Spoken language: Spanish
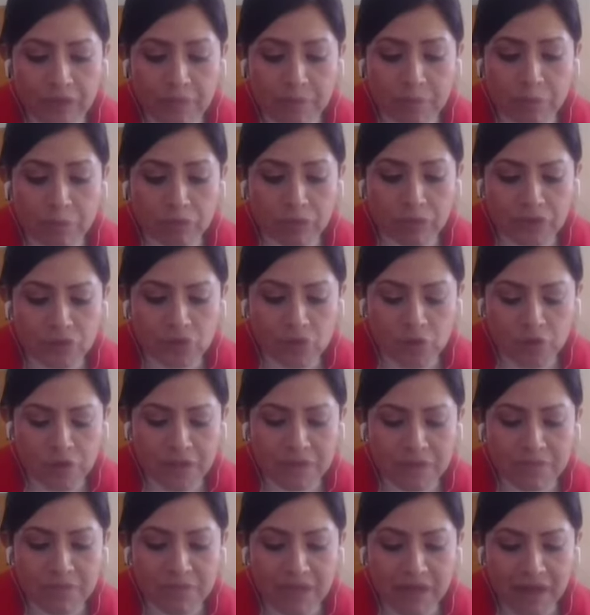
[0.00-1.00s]

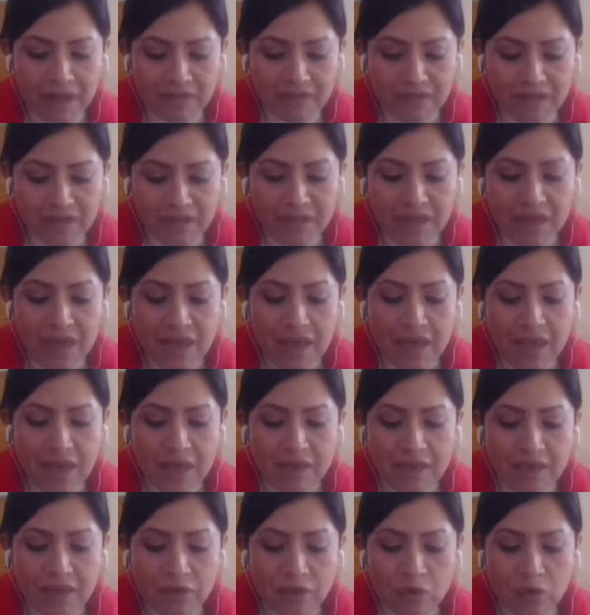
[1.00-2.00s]
diputaciones migrantes
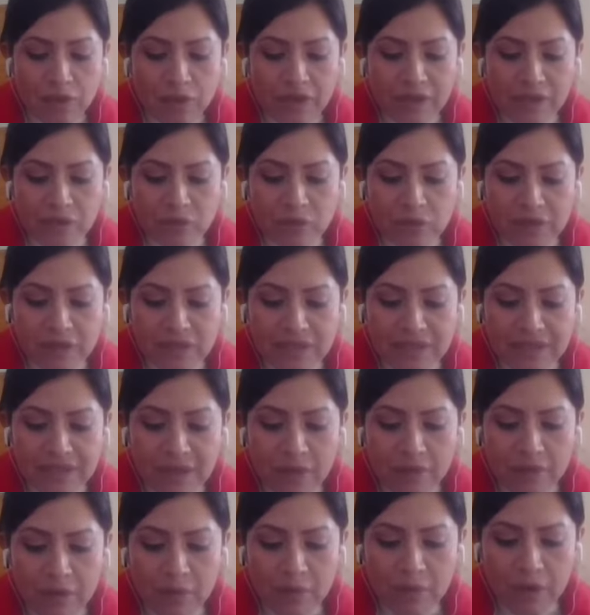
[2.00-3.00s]
en el Congreso del
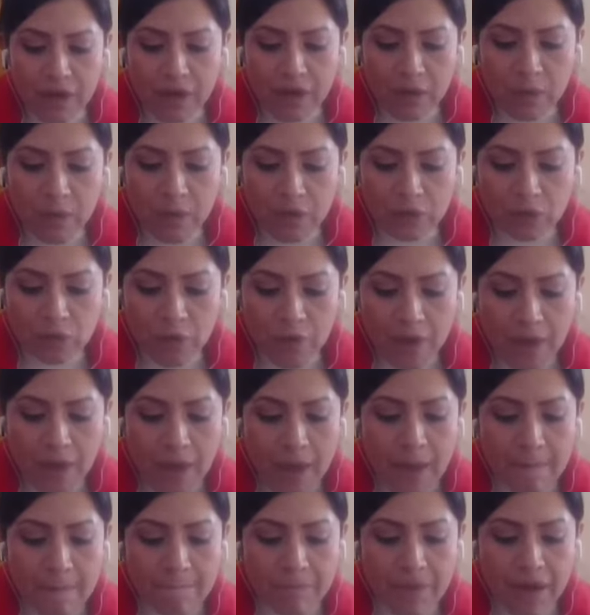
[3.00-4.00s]
Estado de Guanajuato
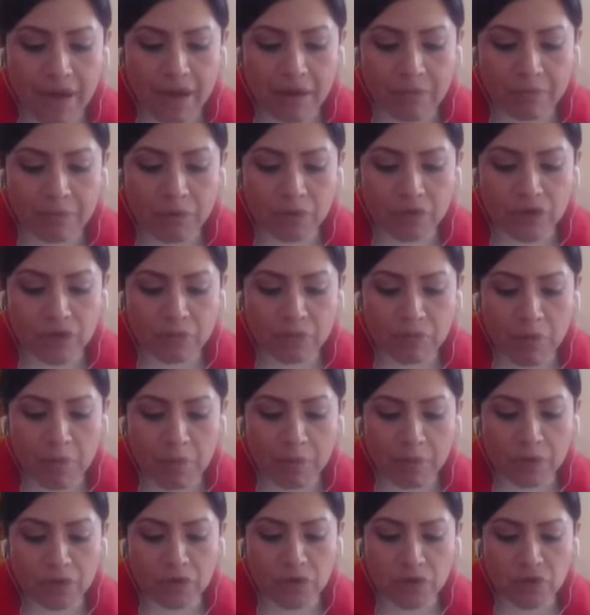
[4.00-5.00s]
para el próximo
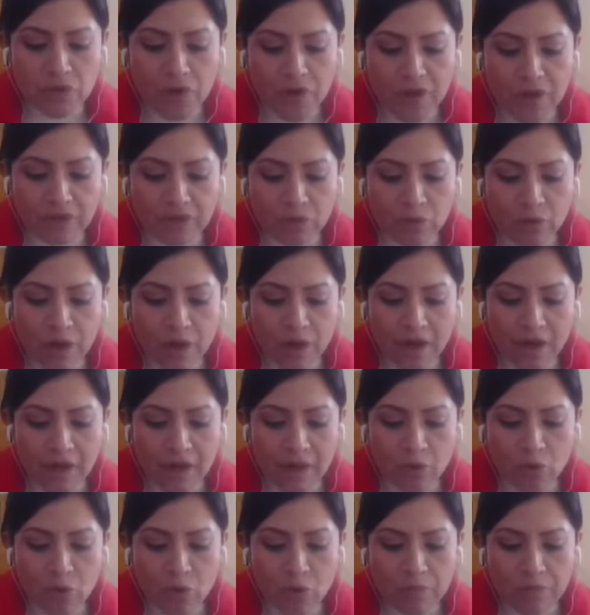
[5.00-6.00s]
proceso electoral
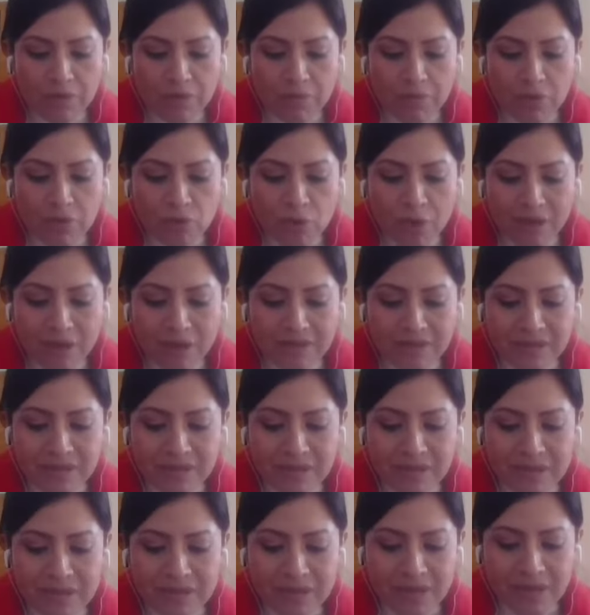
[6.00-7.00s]
en cumplimiento a la
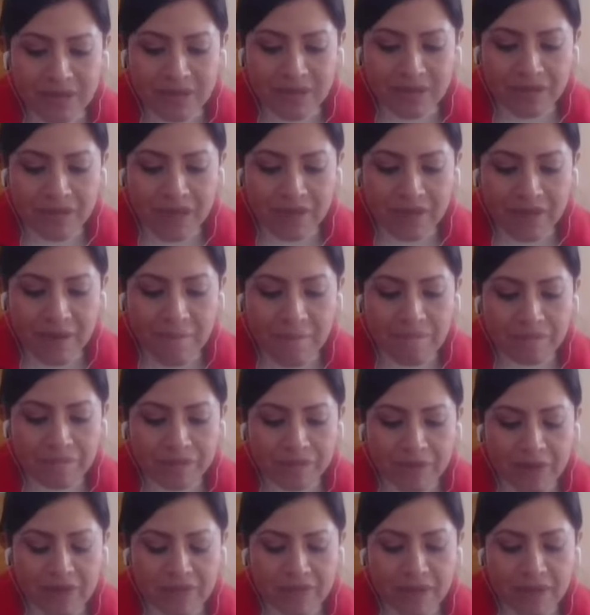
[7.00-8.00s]
sentencia dictada
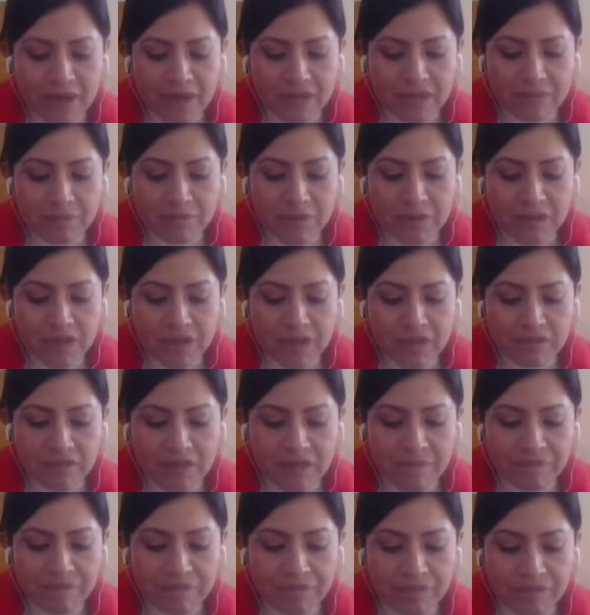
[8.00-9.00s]
en el
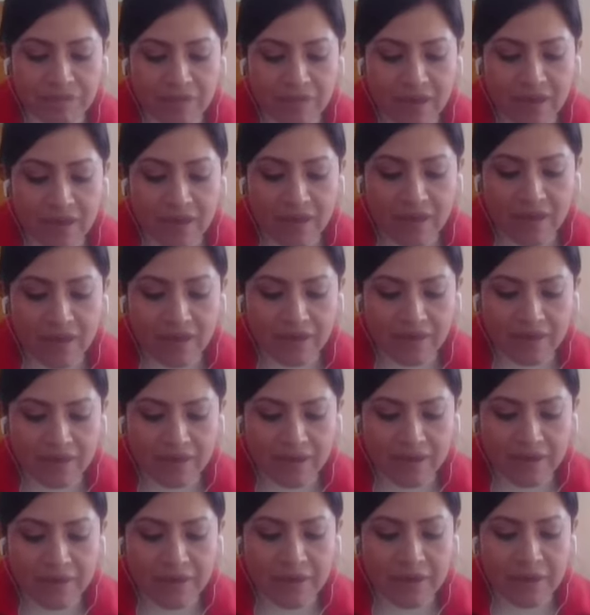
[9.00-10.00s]
expediente
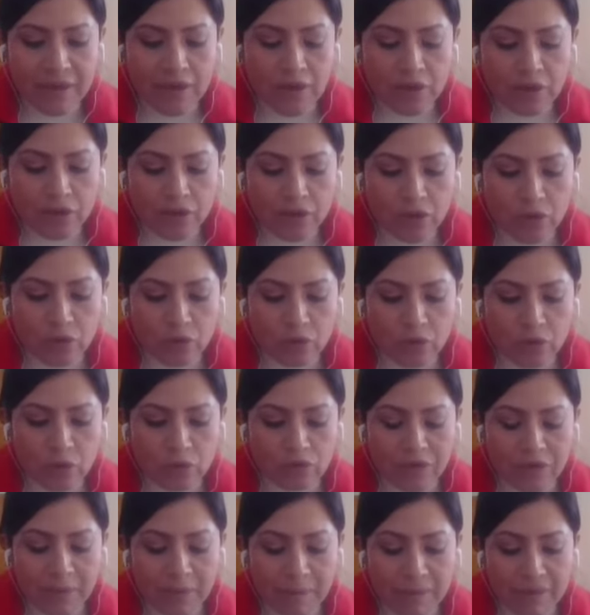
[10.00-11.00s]

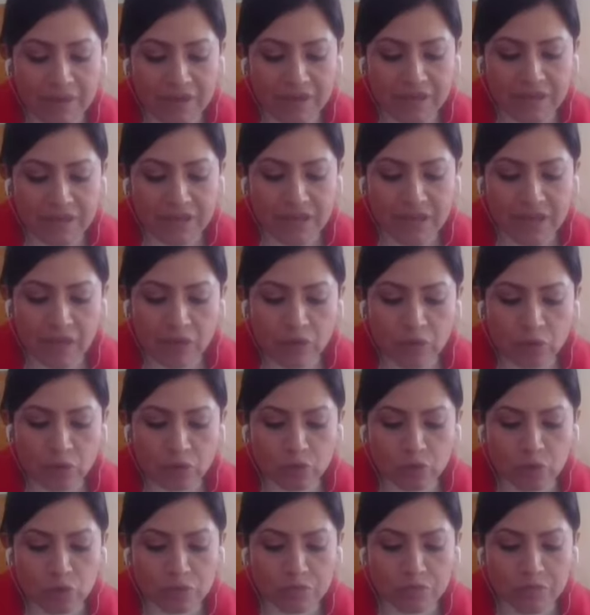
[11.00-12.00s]

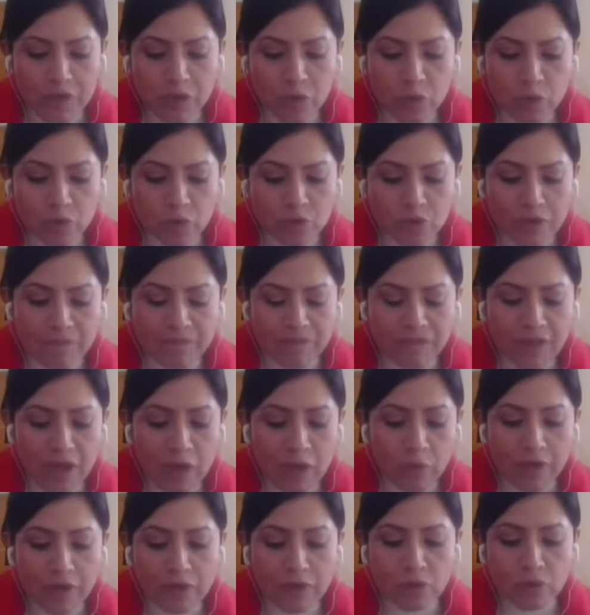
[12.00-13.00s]
TEG-JPDC-2011,
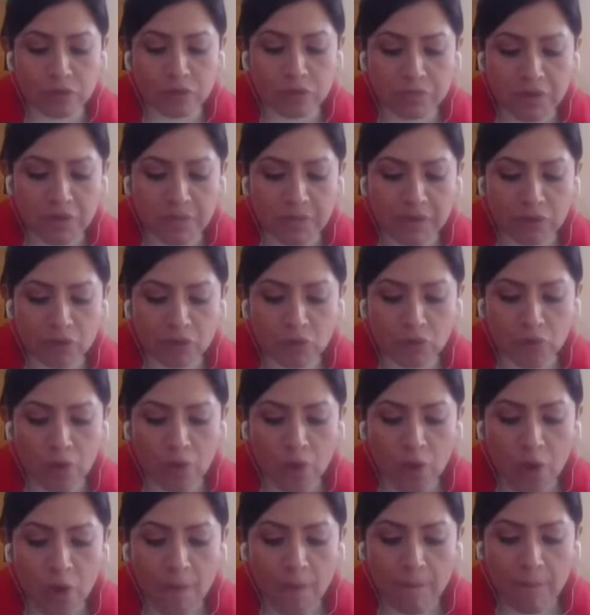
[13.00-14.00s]
diagonal
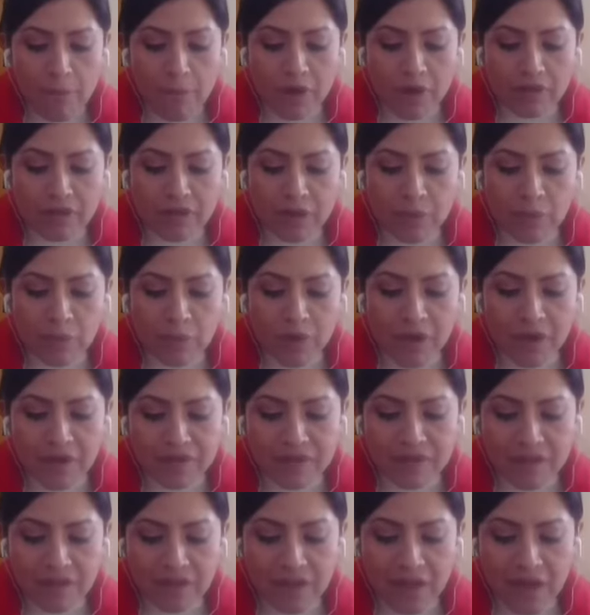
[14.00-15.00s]
2021, por el Tribunal
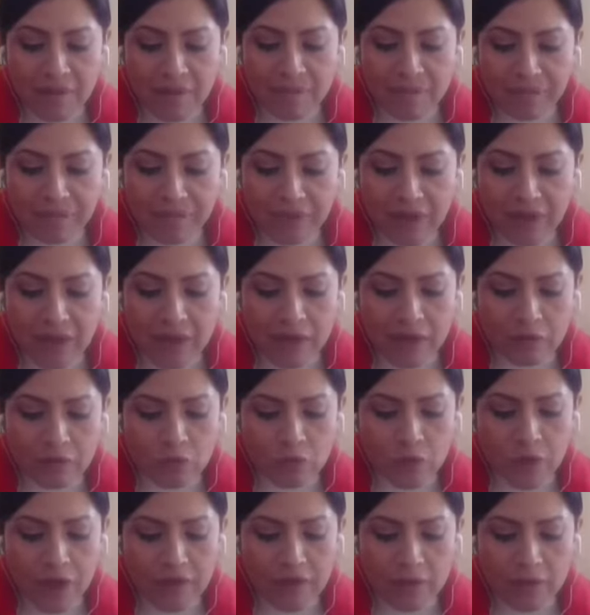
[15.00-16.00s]
Estatal
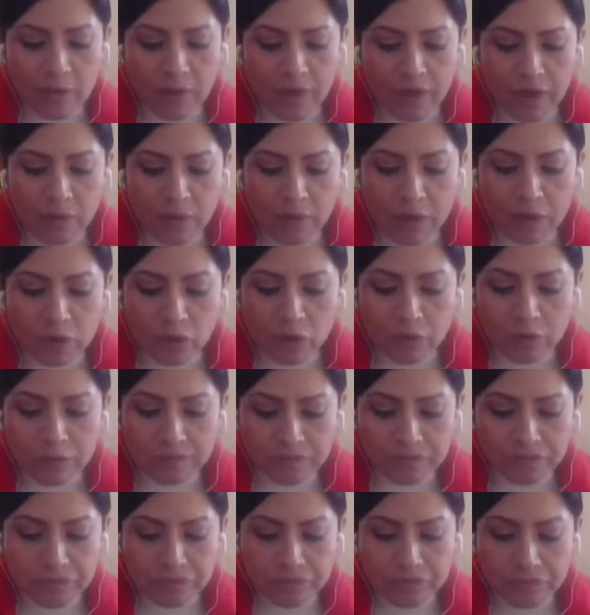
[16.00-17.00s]
Electoral de
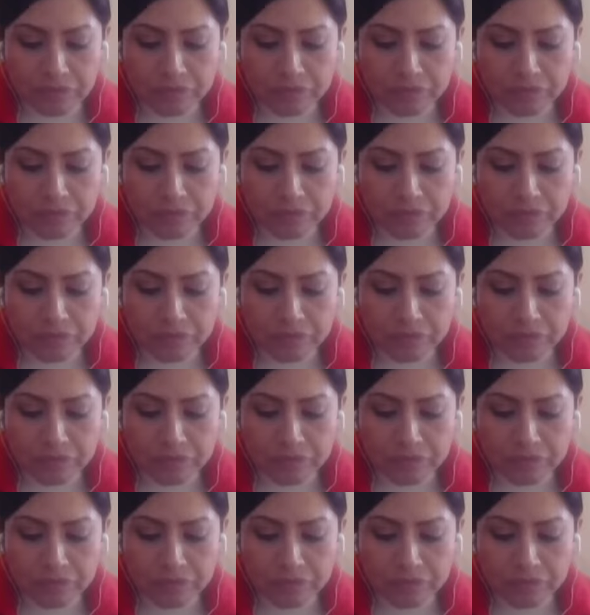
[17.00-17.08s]
Guanajuato,